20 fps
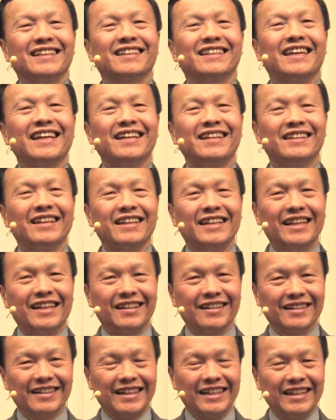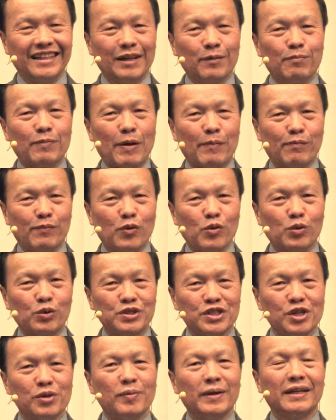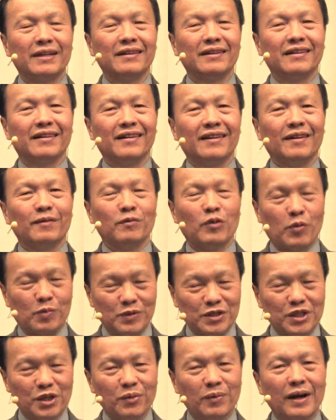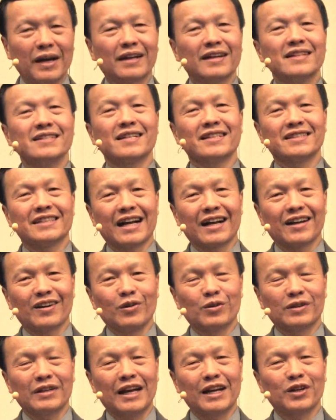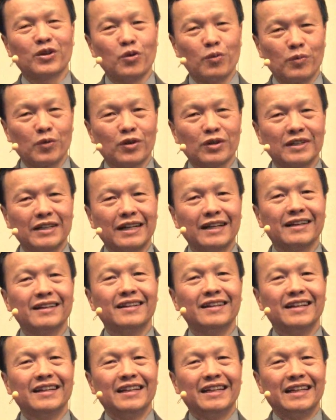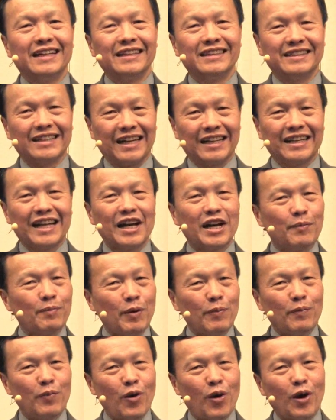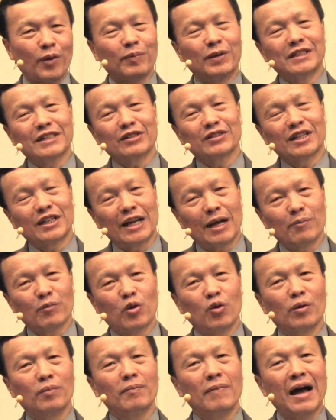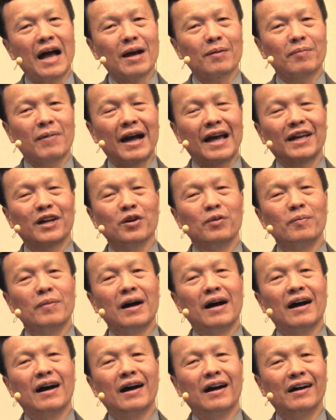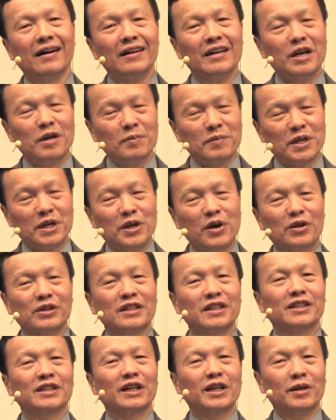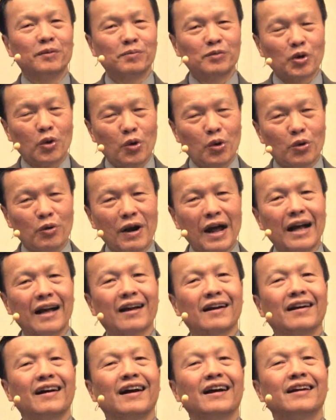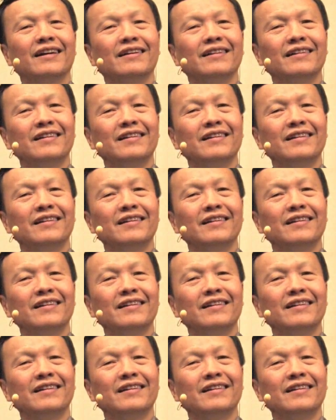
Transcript: คิดดีๆเรื่องนี้แล้วปรับปรุงชีวิต ผมเชื่อว่าคริสจักรของท่านกลุ่มของท่าน จะได้รับพระพรพระเจ้าจะนำคนมากมายเข้ามา พี่น้องจะเติบโตรักกัน